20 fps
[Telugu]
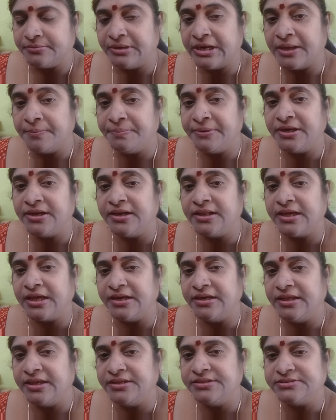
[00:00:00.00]
నా పిల్లలకి
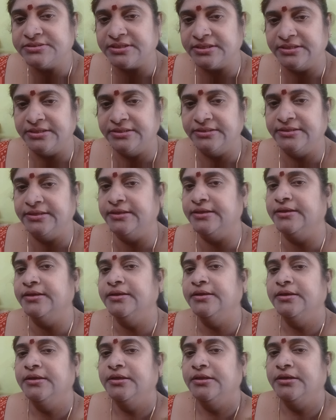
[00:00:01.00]
అన్యాయం జరిగింది
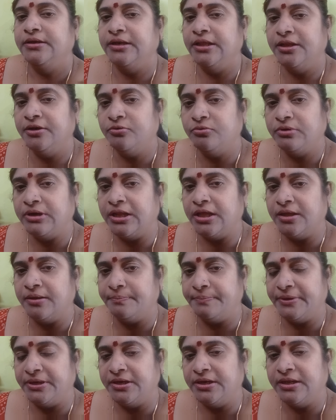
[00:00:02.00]
నేను నా
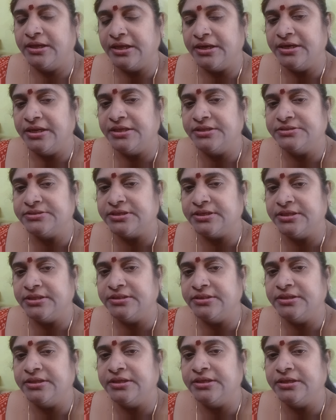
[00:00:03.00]
పిల్లలకి అన్యాయం
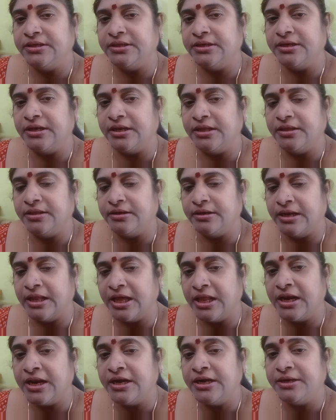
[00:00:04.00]
జరిగింది
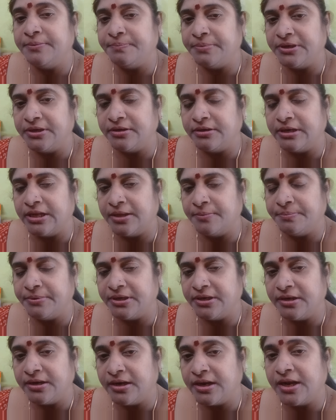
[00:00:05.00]
నాలాంటి పిల్లలు నా
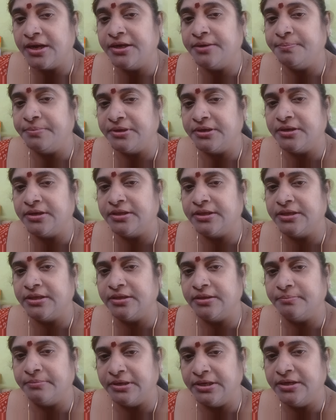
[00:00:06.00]
పిల్లల లాంటి పిల్లలకి
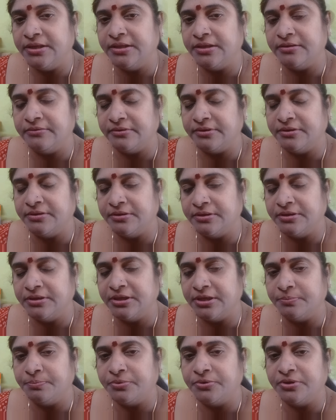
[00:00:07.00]
మళ్ళీ
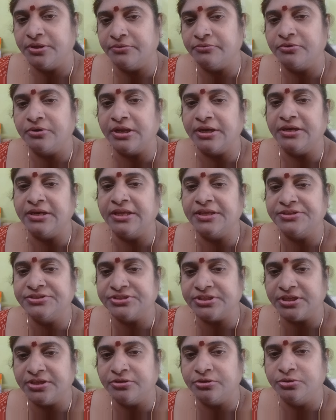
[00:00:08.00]
ఇంకెప్పుడు ఎవరు అన్యాయం
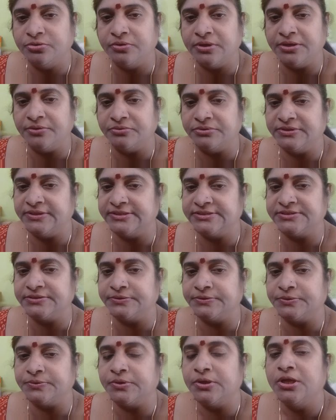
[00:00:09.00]
చేయొద్దు అనే
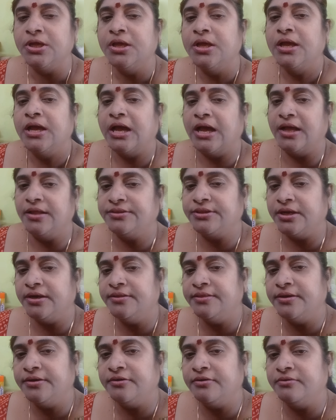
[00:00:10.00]
ఉద్దేశంతో ఆ
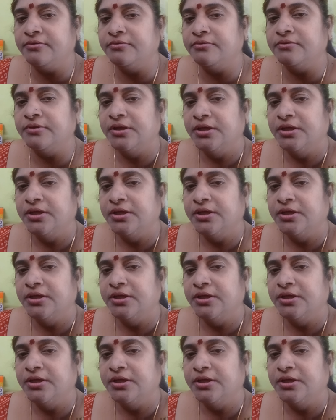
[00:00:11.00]
తల్లిదండ్రులు